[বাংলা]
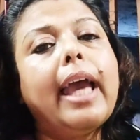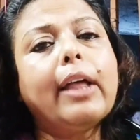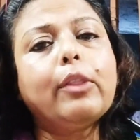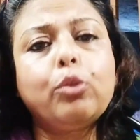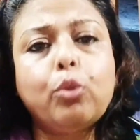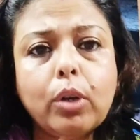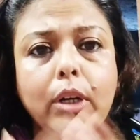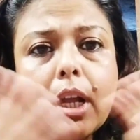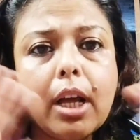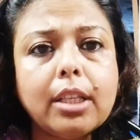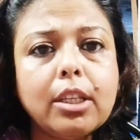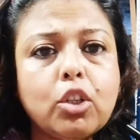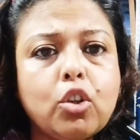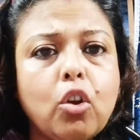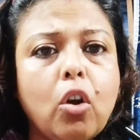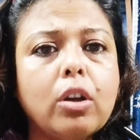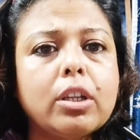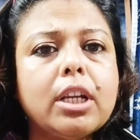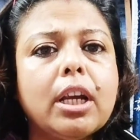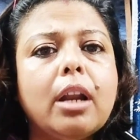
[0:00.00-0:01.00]
এতটা যে
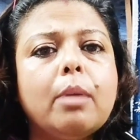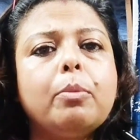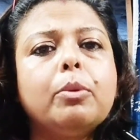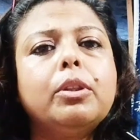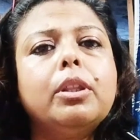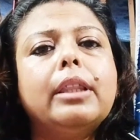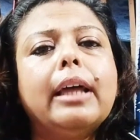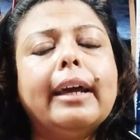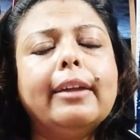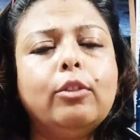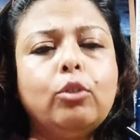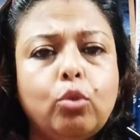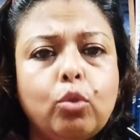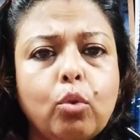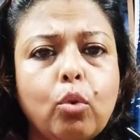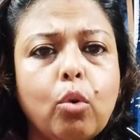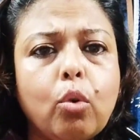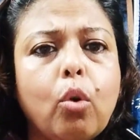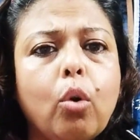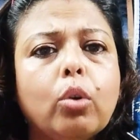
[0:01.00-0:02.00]
সংসারের প্রতি দায়িত্ব
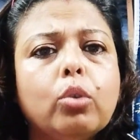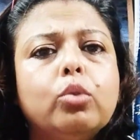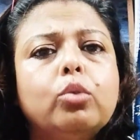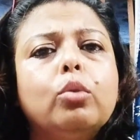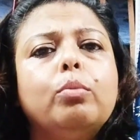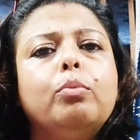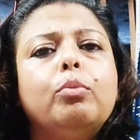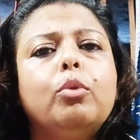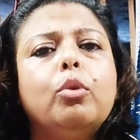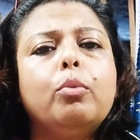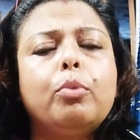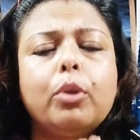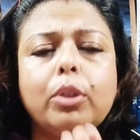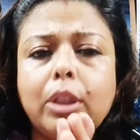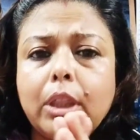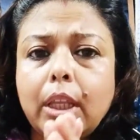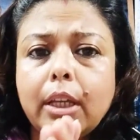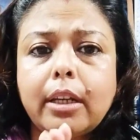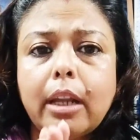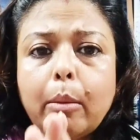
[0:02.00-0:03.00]
কর্তব্য
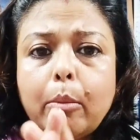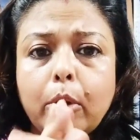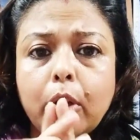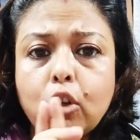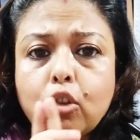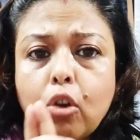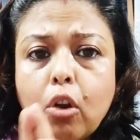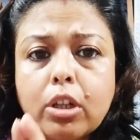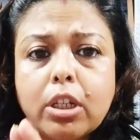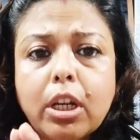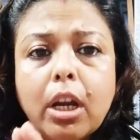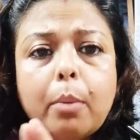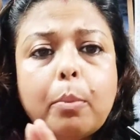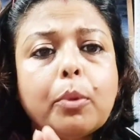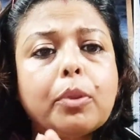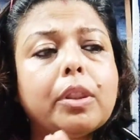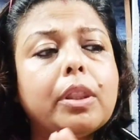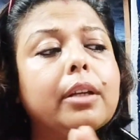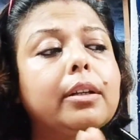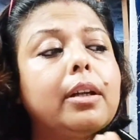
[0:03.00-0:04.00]
প্রত্যেকটা এমনকি সংসারের
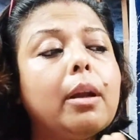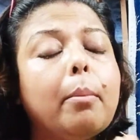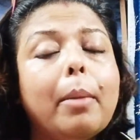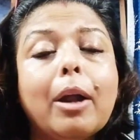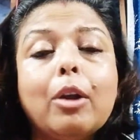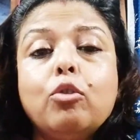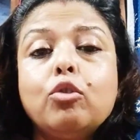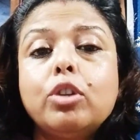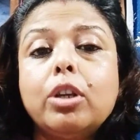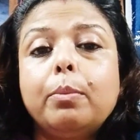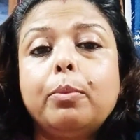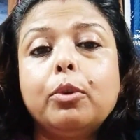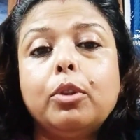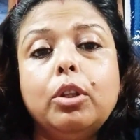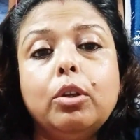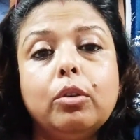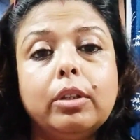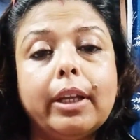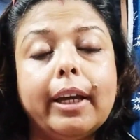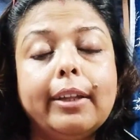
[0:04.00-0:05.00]
প্রত্যেকটা মানুষের
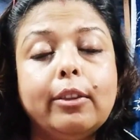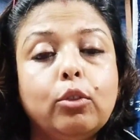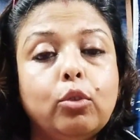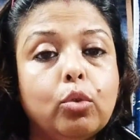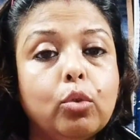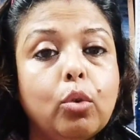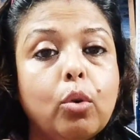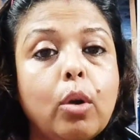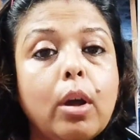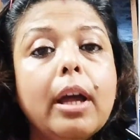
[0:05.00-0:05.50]
প্রতি ওর দায়িত্ব